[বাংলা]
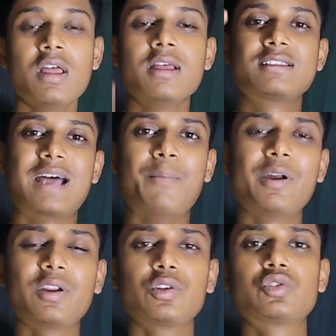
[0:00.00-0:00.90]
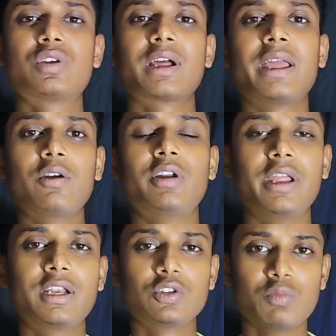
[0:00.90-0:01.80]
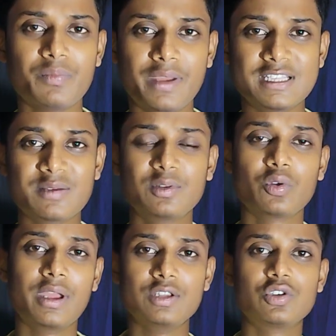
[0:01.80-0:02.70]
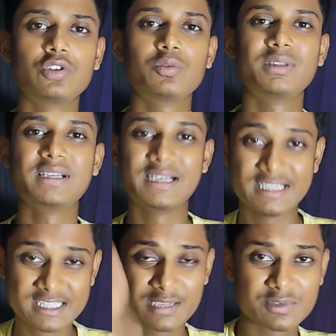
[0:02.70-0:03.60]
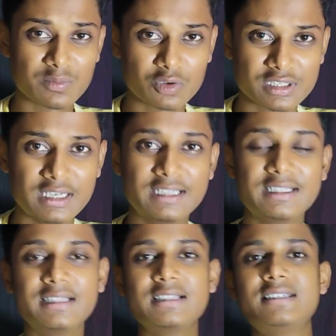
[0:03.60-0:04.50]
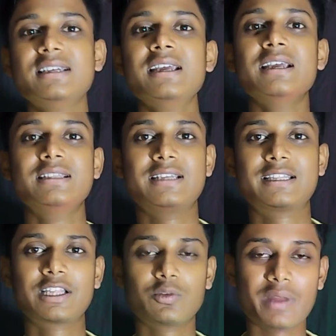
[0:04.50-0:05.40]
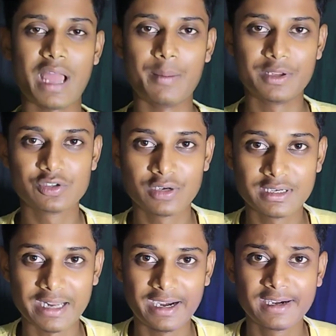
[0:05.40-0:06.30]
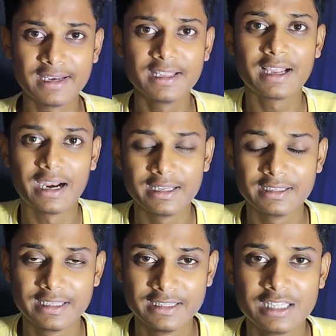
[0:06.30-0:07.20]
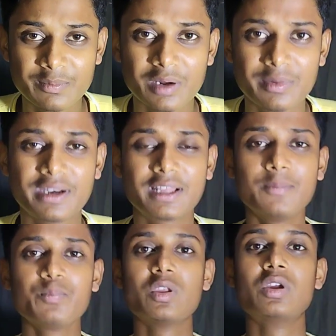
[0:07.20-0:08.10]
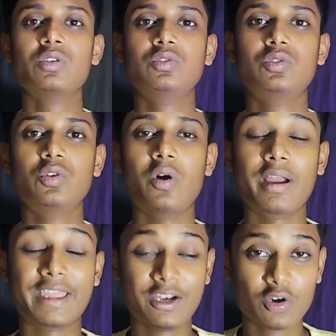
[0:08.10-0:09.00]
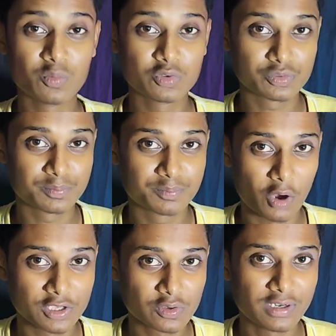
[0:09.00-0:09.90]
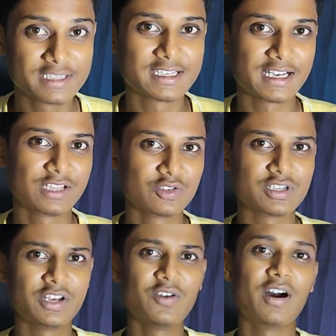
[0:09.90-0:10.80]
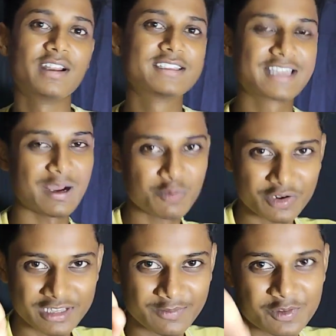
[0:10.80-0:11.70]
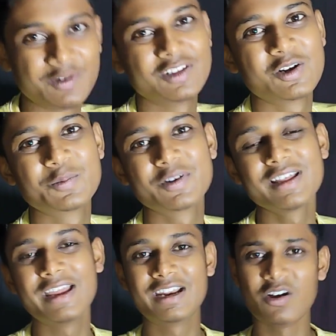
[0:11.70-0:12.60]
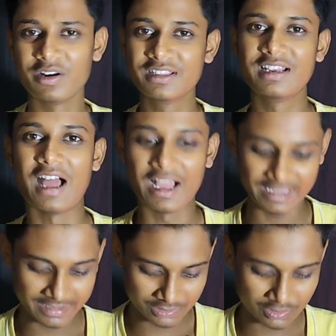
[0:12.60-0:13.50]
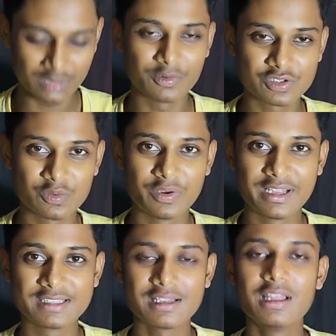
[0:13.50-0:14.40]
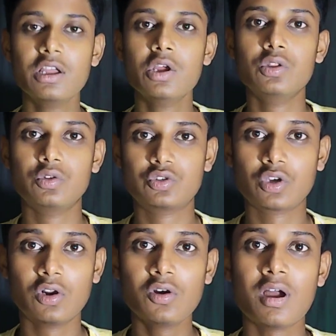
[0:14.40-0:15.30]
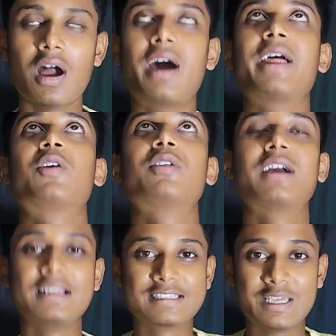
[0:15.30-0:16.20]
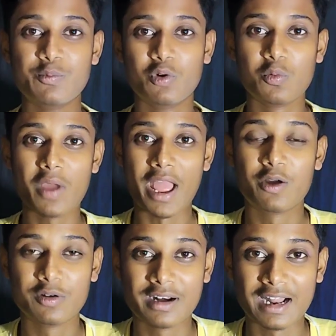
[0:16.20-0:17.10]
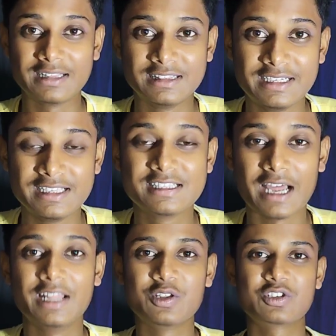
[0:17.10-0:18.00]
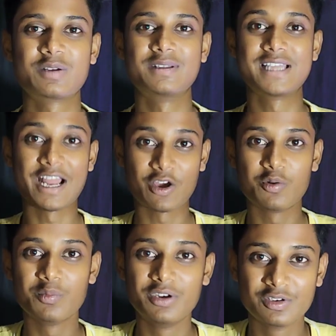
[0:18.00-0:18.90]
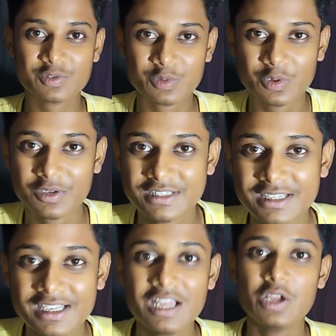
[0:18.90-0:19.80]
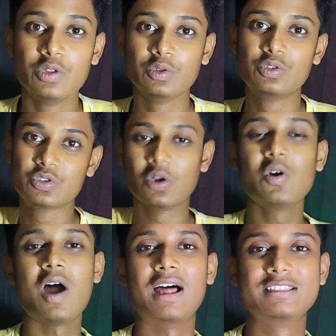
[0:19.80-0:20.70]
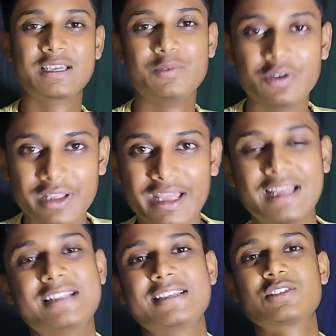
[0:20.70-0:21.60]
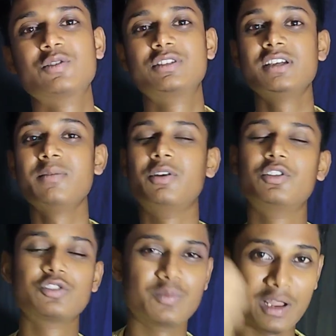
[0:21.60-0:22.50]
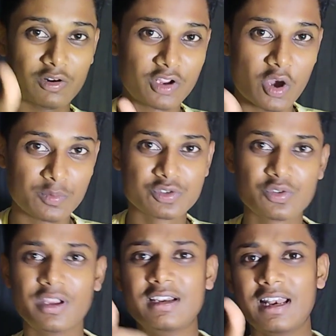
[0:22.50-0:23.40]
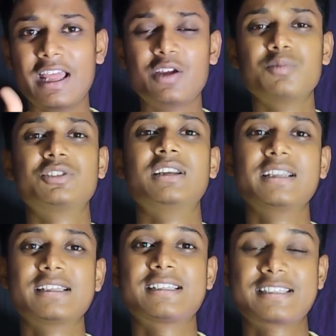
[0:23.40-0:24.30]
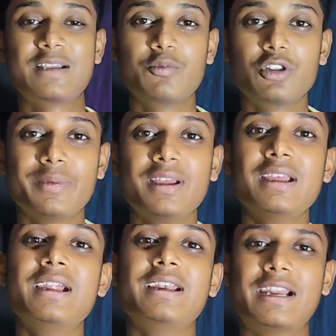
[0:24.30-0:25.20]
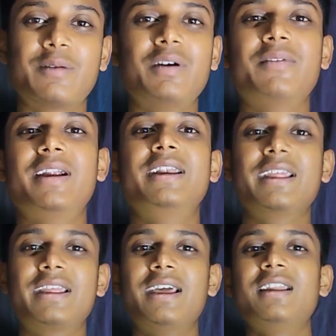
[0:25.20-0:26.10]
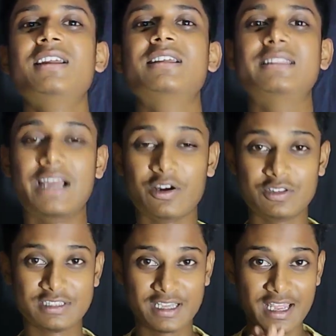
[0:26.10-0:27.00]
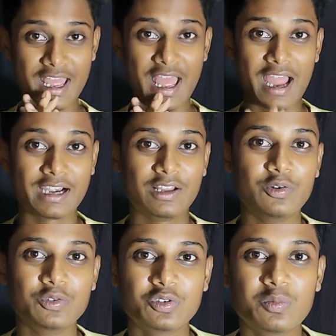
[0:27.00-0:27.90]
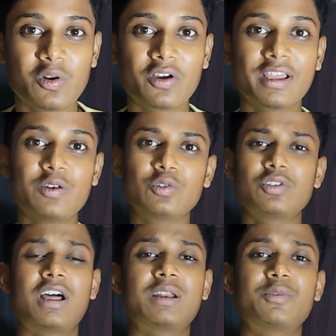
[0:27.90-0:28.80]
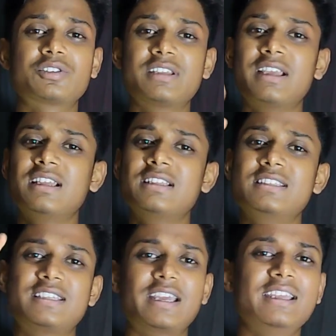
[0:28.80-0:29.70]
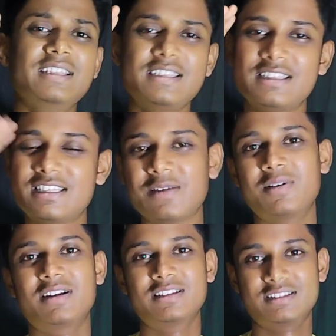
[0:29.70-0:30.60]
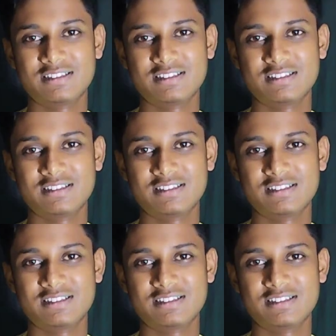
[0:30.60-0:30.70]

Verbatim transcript: সামান্য কিছু টাকা এগুলো এটা তুমি পেয়ে যাবে তো এর জন্য তোমাদেরকে ডিসক্রিপশন বক্সে লিঙ্ক দিয়ে দিচ্ছি যেটা থেকে তোমরা অ্যামাজনে ডাইরেক্টলি খারিদ কিনতে পারবে এটাকে তো কীরকম ভয়েস কোয়ালিটি সেটা কিন্তু জানিও আর স্ক্যাম করে দিলাম তোমাদের ওপরে এটা অনেকদিন আগেই কিন্তু আনবক্সিং হয়ে গেছে তো চলো আর এখন গাইজ কি বলবো এখন রাত্রি সাড়ে দশটা বাজার এখন আমি ভিডিওটি শ্যুট করছি তো চলো আজকে ভিডিওটি এখানে শেষ করছি ভিডিওটি যদি ভালো লাগে অবশ্যই একটা লাইক এবং চ্যানেলটিকে সাবস্ক্রাইব করে দেবে টাটা বাই বাই টেক কেয়ার দেখা হচ্ছে একটা নতুন ব্লগে নতুন আনবক্সিংয়ে জয় হিন্দ জয় ভারত